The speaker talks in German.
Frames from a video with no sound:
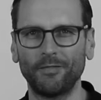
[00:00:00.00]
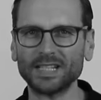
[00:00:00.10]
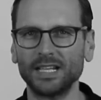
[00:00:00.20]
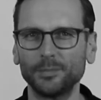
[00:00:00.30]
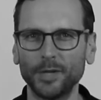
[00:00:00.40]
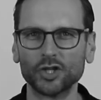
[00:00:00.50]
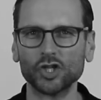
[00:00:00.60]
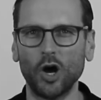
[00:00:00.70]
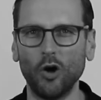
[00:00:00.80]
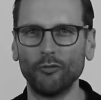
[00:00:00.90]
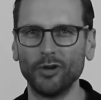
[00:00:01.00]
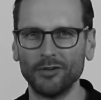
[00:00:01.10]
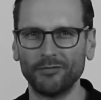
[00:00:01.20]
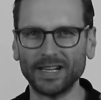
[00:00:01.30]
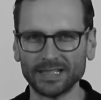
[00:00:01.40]
Was hält Menschen auf?
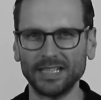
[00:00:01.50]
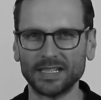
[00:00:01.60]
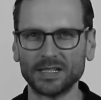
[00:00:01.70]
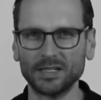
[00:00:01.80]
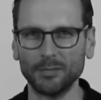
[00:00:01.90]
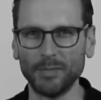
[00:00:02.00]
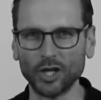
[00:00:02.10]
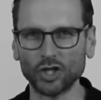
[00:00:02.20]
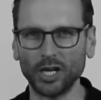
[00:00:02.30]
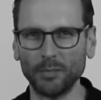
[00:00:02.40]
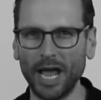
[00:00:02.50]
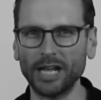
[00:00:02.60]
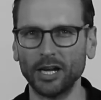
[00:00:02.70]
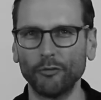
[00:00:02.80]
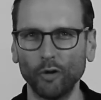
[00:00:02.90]
Was lässt Menschen an ihrem
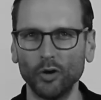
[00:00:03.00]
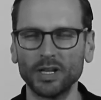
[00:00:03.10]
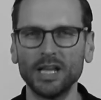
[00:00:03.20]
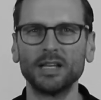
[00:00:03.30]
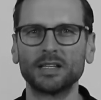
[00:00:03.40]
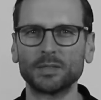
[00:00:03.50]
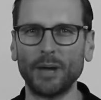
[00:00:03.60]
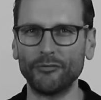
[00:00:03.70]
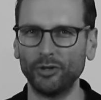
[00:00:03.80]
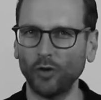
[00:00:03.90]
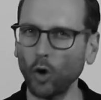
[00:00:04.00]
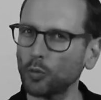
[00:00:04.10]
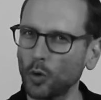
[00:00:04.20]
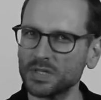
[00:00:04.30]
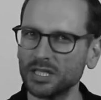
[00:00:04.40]
eigenen Erfolg zweifeln? Warum
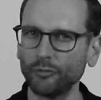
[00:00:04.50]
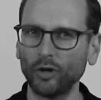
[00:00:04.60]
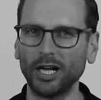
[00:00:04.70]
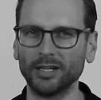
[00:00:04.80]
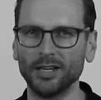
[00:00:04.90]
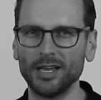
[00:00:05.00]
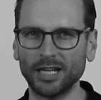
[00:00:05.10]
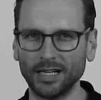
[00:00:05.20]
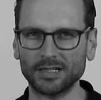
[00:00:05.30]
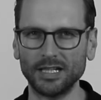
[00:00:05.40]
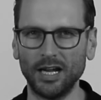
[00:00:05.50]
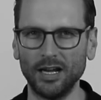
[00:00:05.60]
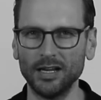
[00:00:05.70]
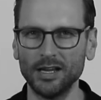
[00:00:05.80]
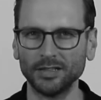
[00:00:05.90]
kommen sie nicht voran? Ganz
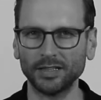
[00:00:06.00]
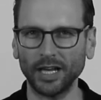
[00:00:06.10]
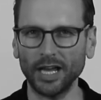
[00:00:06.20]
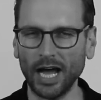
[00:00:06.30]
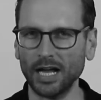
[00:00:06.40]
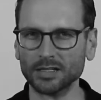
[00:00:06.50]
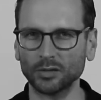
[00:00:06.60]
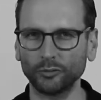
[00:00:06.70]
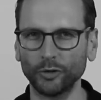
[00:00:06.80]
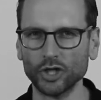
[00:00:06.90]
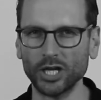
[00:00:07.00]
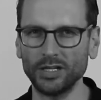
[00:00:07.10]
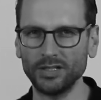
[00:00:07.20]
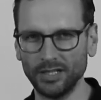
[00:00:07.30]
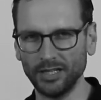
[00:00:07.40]
klar, die drei A's sind
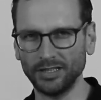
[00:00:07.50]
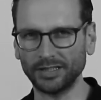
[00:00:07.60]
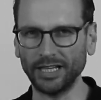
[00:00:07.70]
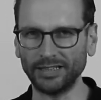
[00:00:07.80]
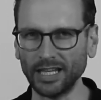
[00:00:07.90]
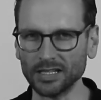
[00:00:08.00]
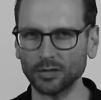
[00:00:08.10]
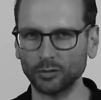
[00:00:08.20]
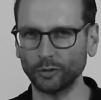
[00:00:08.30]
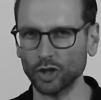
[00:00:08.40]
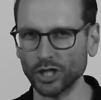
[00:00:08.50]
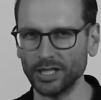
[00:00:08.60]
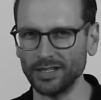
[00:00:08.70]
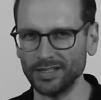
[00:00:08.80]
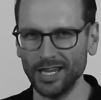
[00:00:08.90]
unverständlich, die drei D's sind
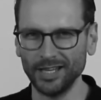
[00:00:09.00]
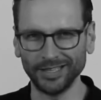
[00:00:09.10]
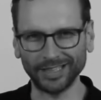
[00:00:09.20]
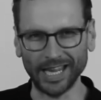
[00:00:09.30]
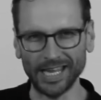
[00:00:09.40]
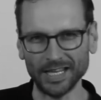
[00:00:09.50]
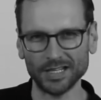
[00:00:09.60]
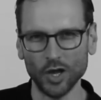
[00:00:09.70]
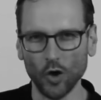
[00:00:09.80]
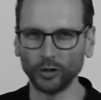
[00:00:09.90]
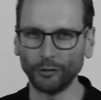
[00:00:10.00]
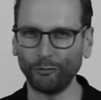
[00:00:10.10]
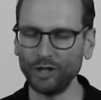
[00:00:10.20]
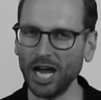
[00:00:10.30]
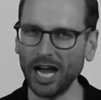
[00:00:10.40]
unverständlich, die drei E's und die
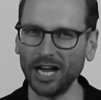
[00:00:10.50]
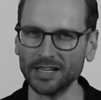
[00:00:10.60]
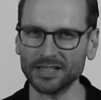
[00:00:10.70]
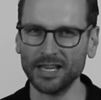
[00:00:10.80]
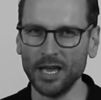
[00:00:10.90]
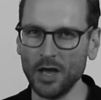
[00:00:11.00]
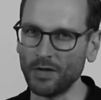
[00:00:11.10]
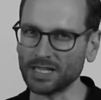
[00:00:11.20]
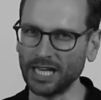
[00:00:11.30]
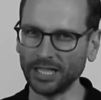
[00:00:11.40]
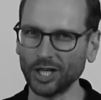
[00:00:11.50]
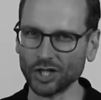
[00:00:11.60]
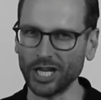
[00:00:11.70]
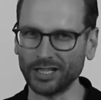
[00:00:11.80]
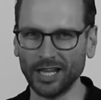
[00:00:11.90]
vier H's. Was dahinter
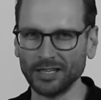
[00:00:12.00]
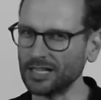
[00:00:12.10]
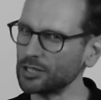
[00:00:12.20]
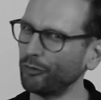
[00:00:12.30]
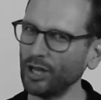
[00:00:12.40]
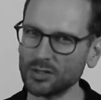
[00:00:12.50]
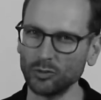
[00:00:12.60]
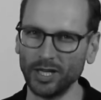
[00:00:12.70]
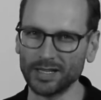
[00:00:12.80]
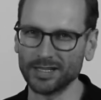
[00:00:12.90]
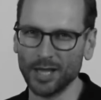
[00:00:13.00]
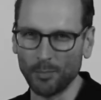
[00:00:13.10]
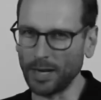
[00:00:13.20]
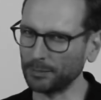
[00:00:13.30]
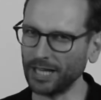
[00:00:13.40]
steckt, das erfährst du jetzt.
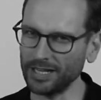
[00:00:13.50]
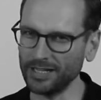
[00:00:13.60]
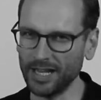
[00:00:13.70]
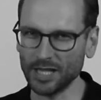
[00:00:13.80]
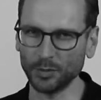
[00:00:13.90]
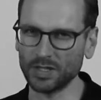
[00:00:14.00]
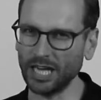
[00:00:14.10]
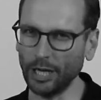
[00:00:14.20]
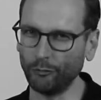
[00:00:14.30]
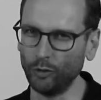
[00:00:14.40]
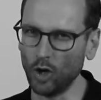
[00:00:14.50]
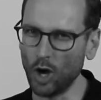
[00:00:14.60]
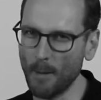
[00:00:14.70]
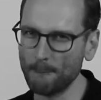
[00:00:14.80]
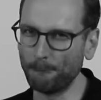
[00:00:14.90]
Bleib dran, es wird Zeit
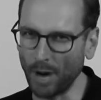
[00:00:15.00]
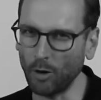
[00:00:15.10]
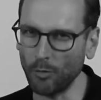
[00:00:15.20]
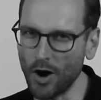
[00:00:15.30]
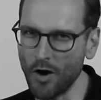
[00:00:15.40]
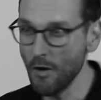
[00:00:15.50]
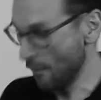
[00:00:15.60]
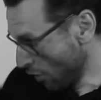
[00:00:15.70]
für Power